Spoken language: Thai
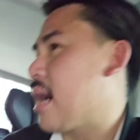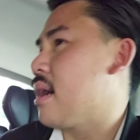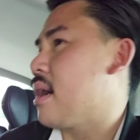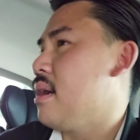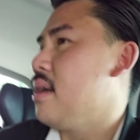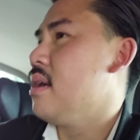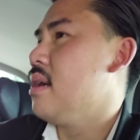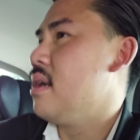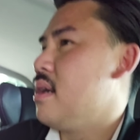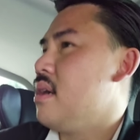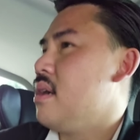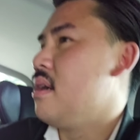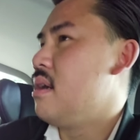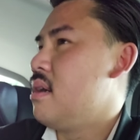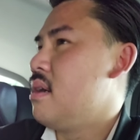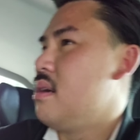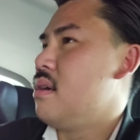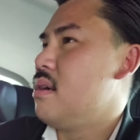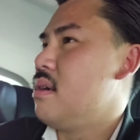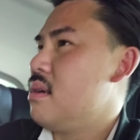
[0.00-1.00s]
ก
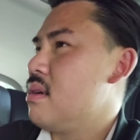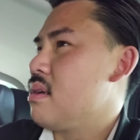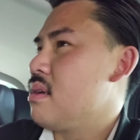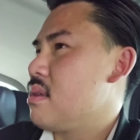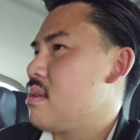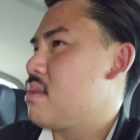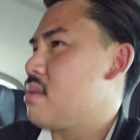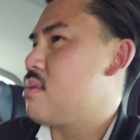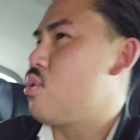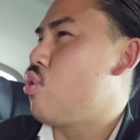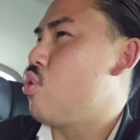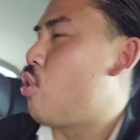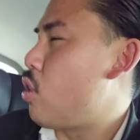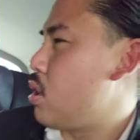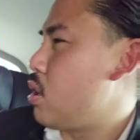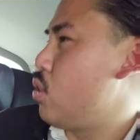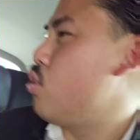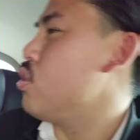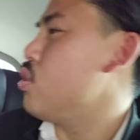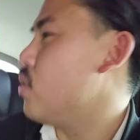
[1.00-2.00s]
ทุกคน
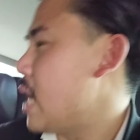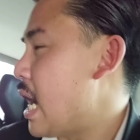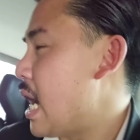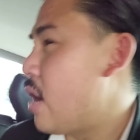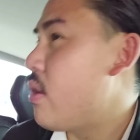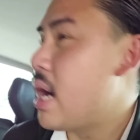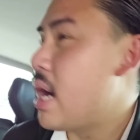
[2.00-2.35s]
รู้อยู่แล้ว